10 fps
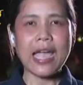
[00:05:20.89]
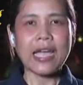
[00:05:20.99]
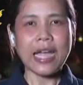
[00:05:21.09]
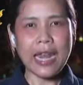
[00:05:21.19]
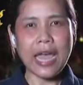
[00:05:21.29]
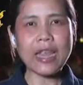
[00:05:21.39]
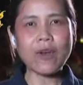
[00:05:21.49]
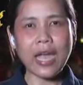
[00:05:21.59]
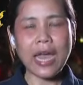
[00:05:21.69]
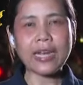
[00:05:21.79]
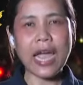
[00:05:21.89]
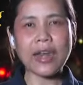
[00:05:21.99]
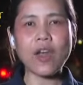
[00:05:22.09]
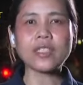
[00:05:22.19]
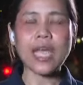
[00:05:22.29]
ขณะเดียวกันค่ะ
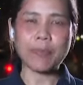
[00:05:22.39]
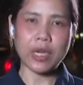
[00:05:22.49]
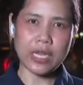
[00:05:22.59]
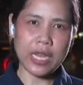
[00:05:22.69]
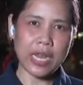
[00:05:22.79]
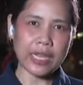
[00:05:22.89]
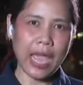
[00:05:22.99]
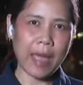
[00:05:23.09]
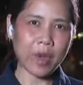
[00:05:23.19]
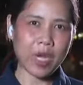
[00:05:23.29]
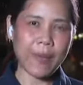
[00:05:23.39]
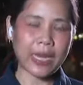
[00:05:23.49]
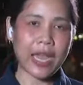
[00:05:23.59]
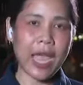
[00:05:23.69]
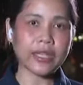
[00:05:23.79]
นอกจากพื้นที่ฐานปฏิบัติ
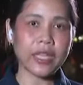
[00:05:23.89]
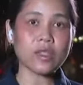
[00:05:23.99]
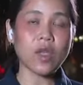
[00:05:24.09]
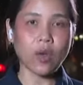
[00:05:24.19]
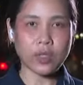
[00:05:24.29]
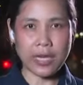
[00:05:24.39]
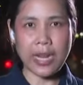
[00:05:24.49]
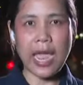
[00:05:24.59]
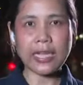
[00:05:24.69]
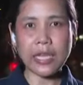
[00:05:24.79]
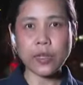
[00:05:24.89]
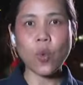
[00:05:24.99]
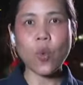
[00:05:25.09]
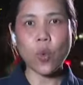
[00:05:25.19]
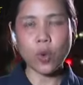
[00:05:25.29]
การที่สองเจ็ดห้าที่
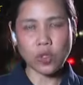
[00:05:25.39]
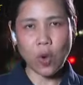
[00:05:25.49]
ถูกโจม